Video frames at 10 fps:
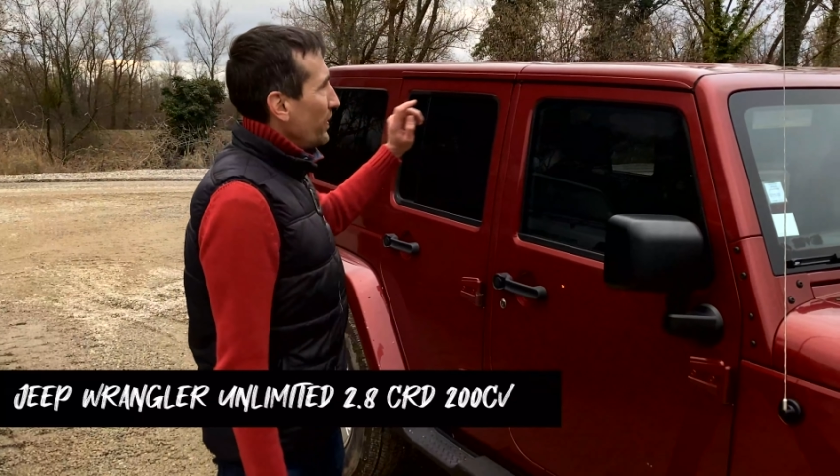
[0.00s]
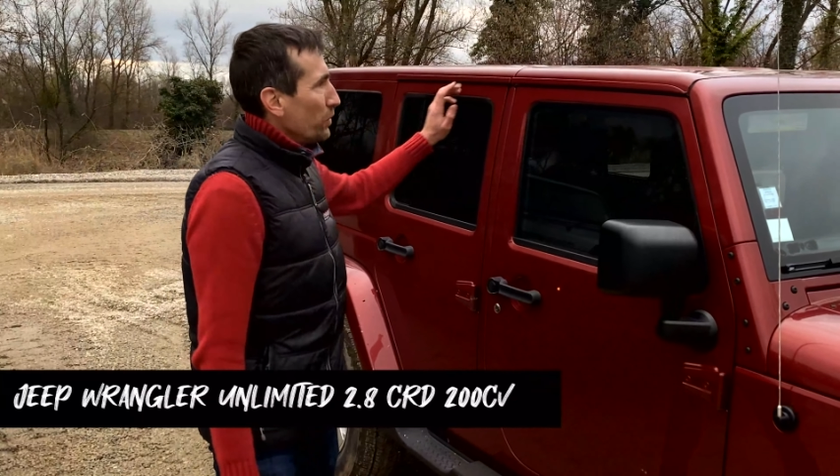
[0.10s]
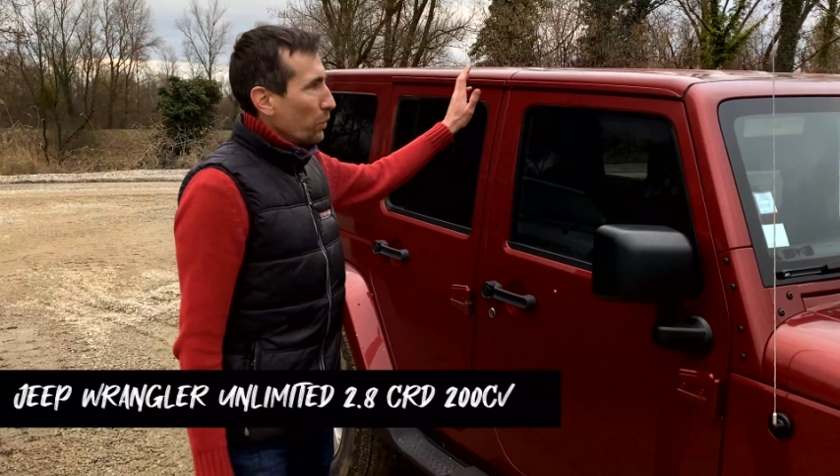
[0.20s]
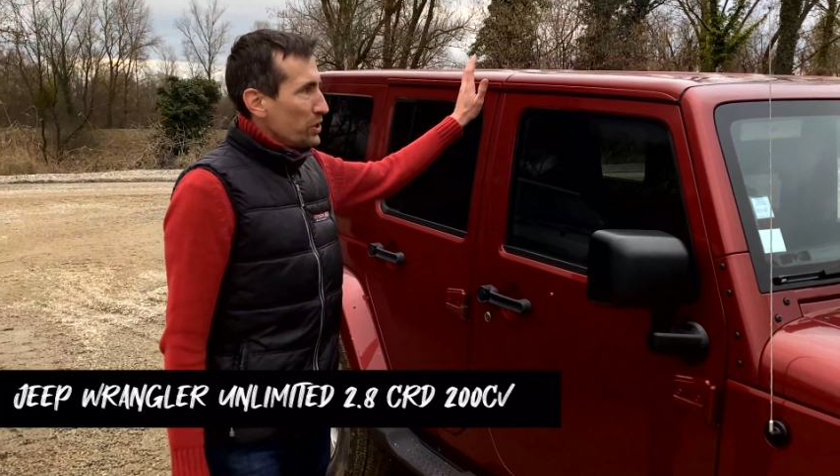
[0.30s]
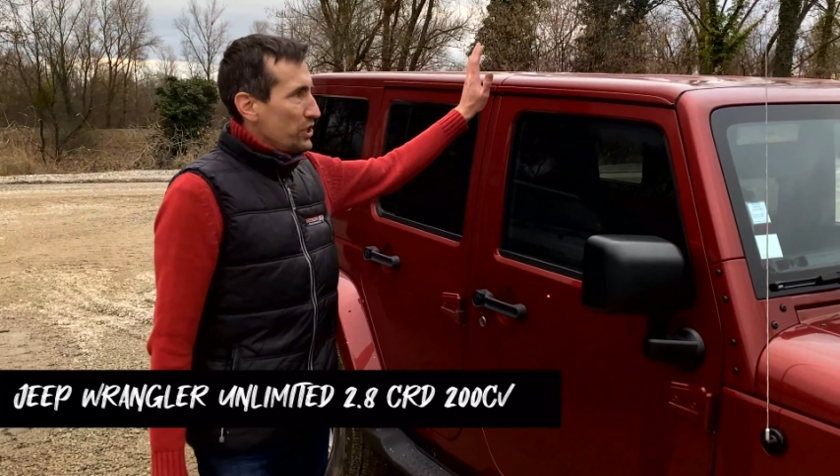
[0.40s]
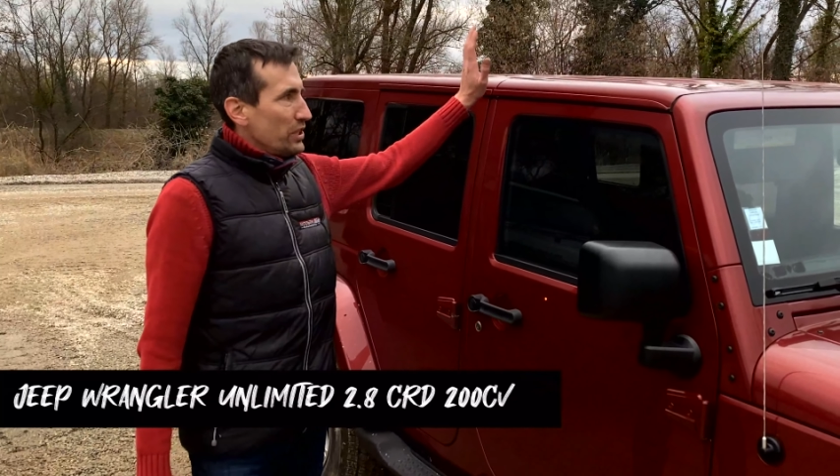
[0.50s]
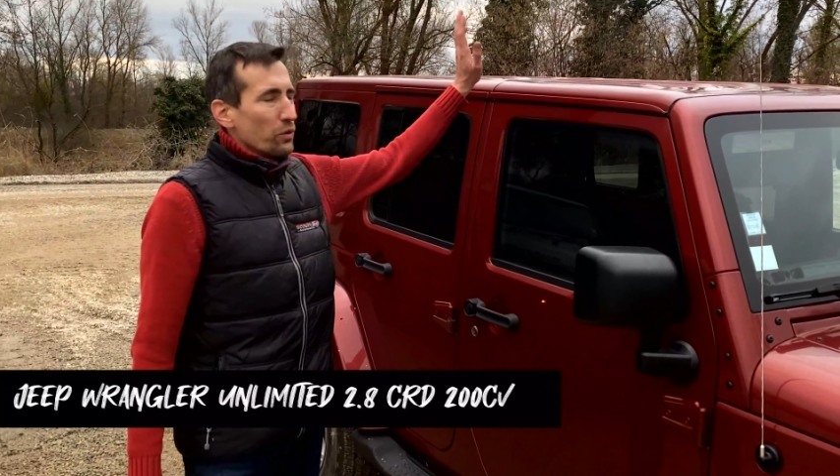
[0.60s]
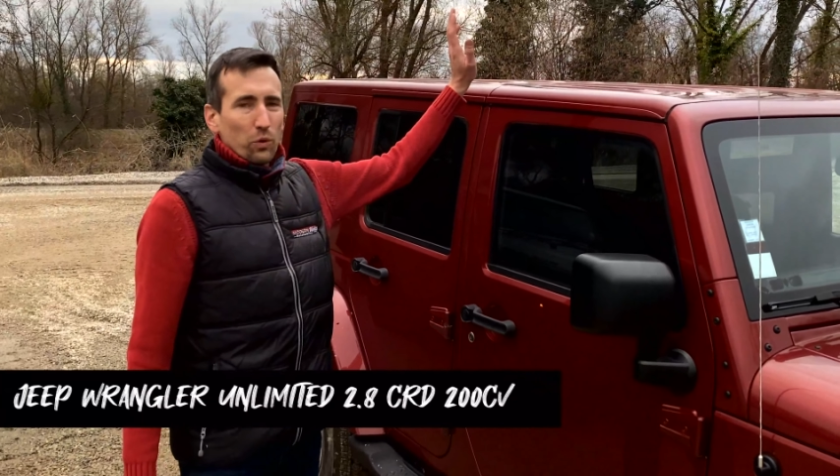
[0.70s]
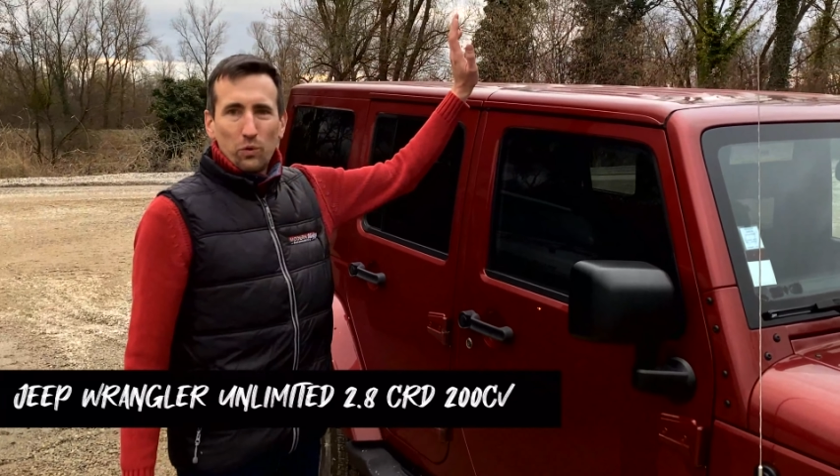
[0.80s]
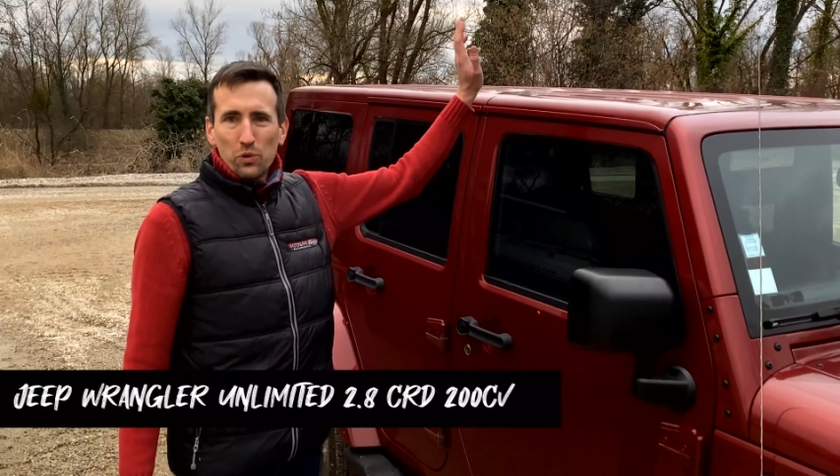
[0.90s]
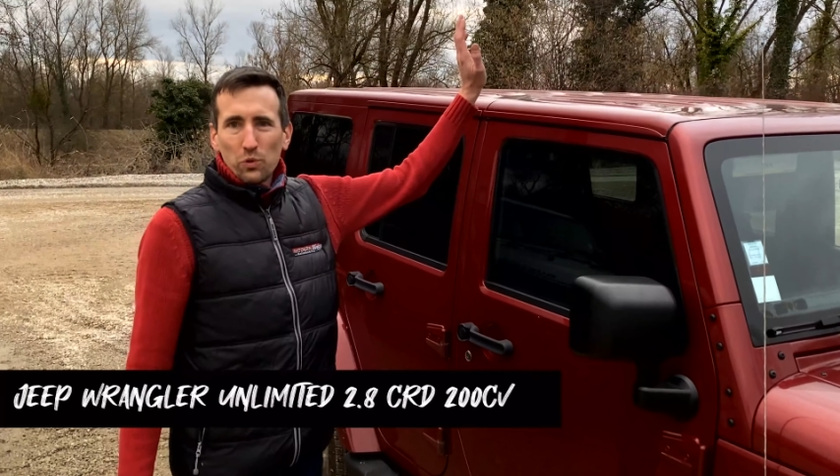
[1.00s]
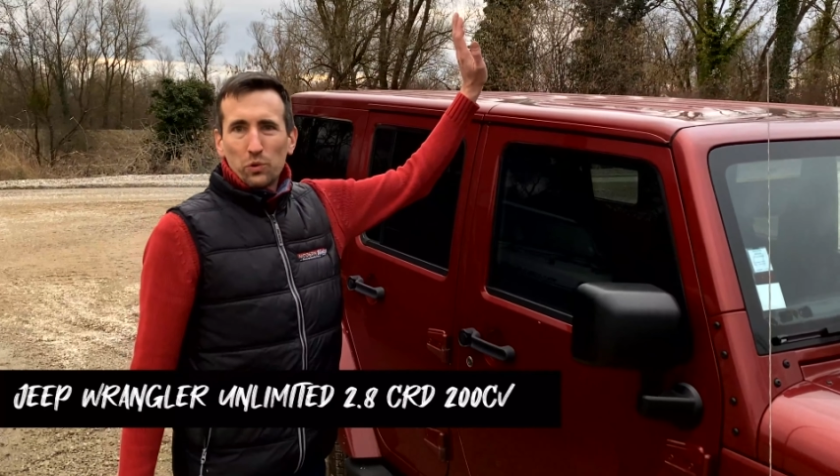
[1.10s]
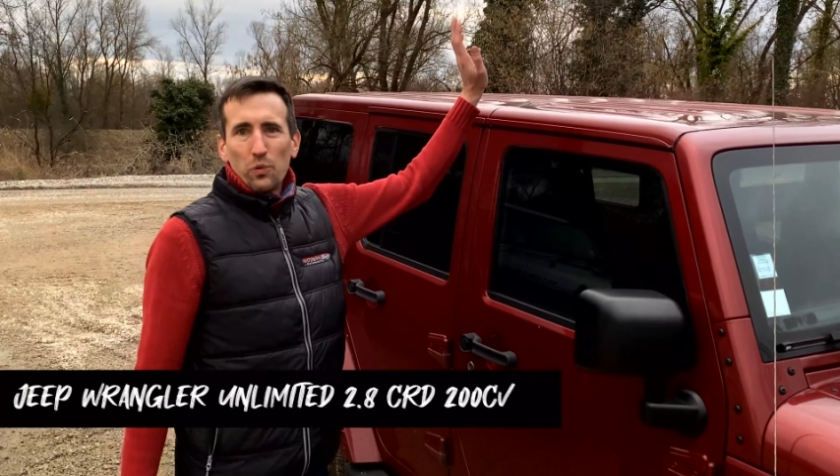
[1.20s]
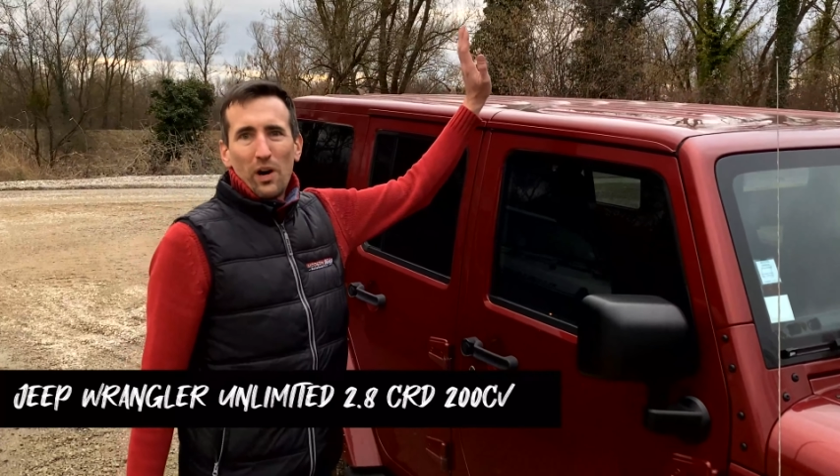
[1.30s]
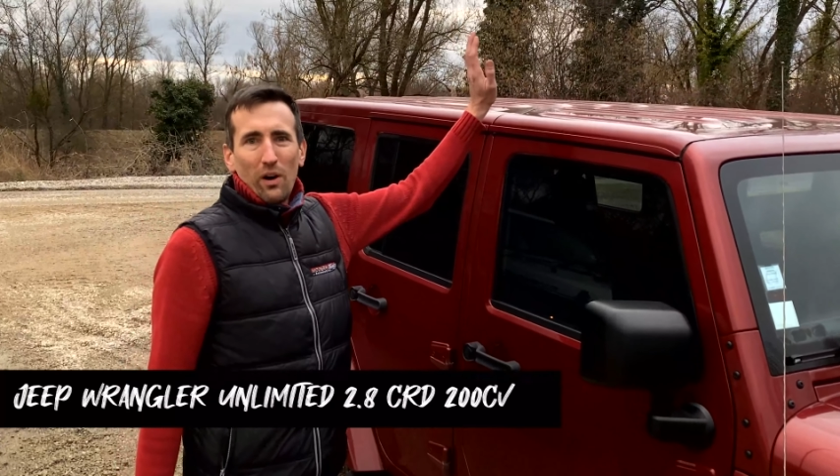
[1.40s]
d'origine donc de son
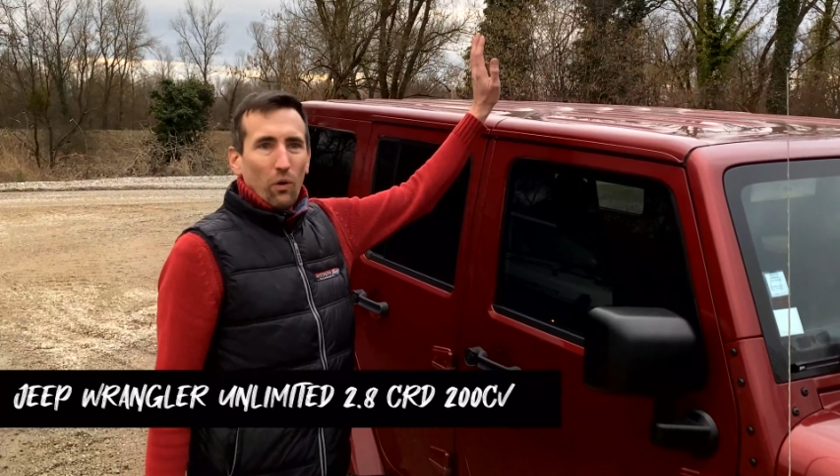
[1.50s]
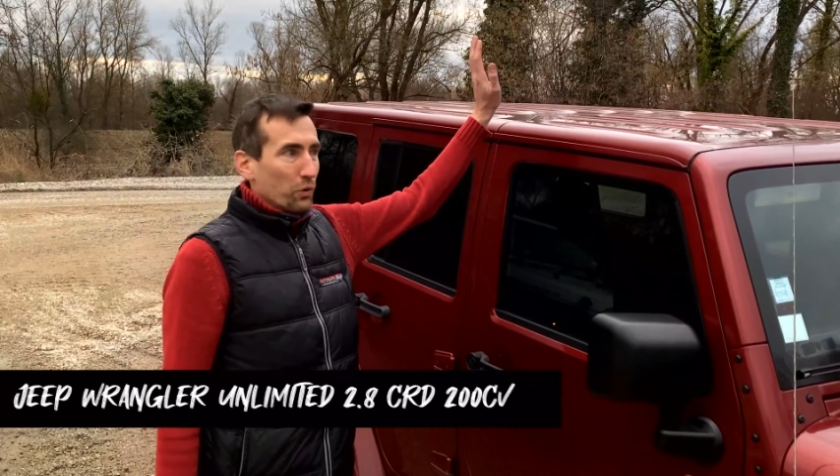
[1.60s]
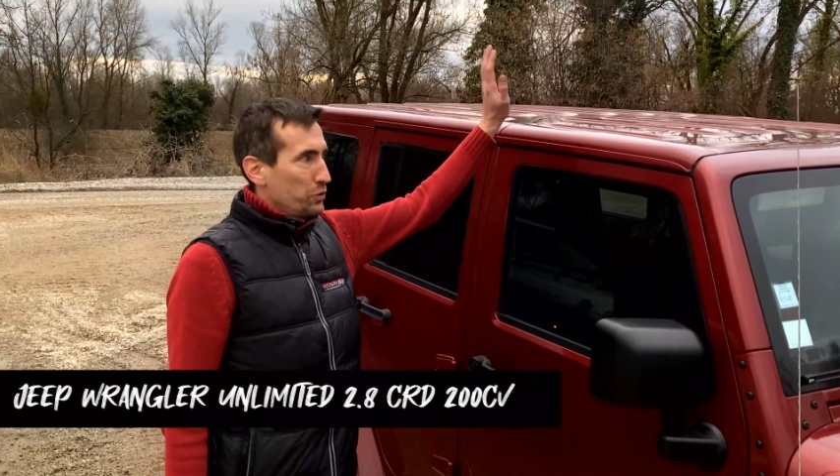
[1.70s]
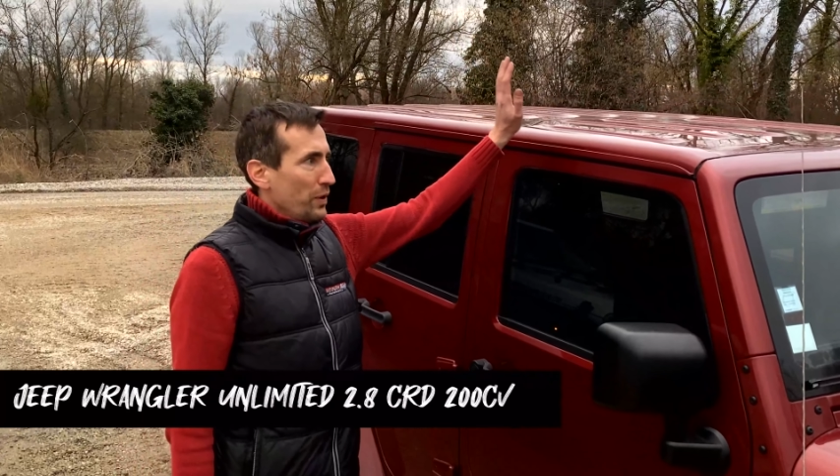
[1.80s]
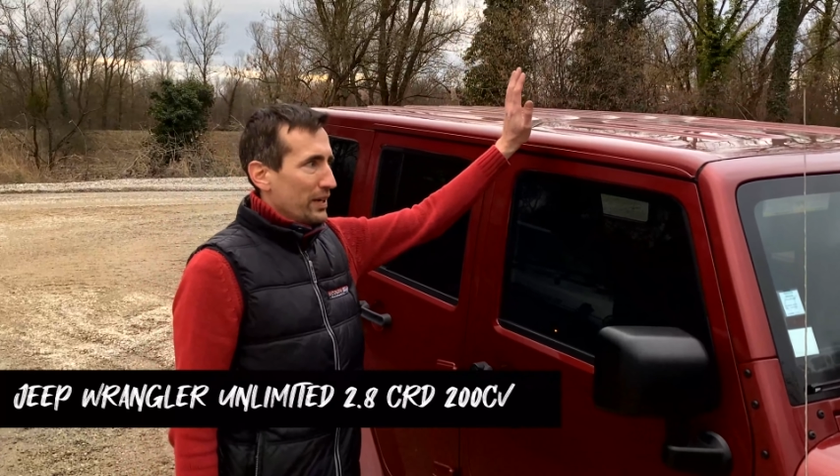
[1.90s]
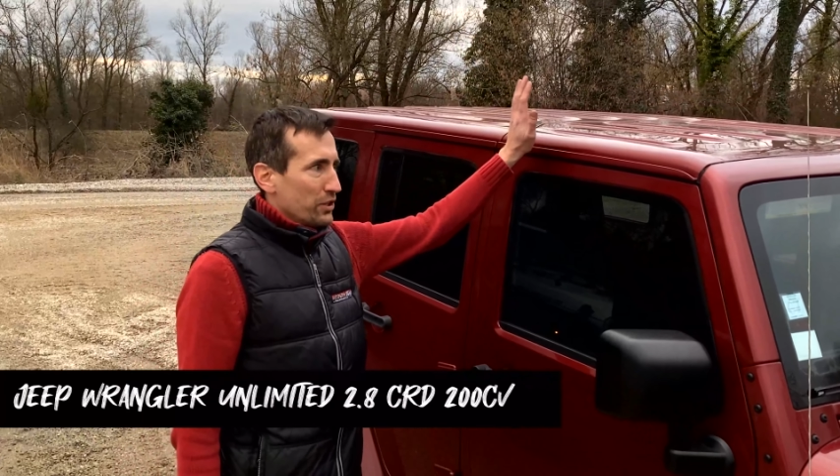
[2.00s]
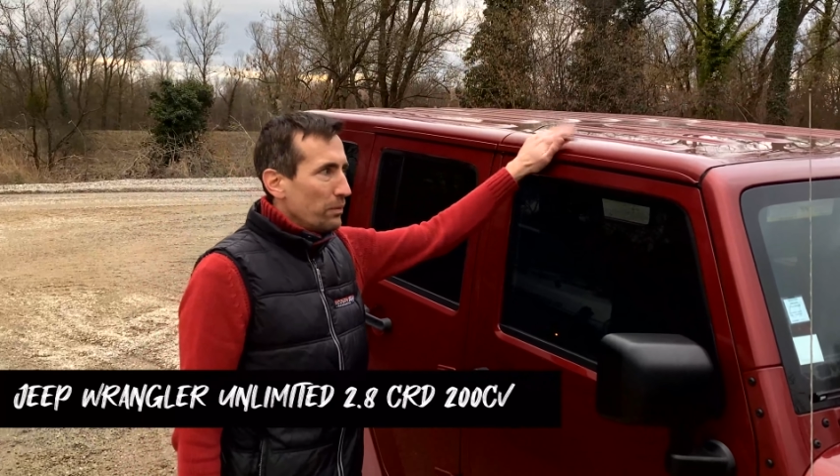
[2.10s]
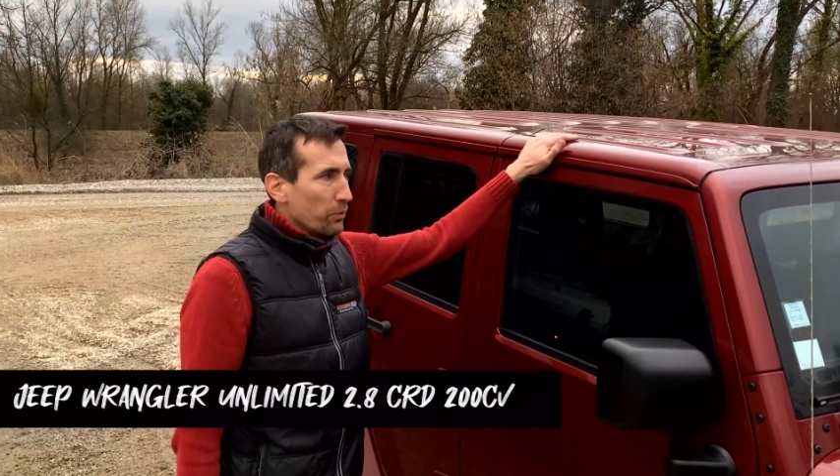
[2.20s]
toit en dual top.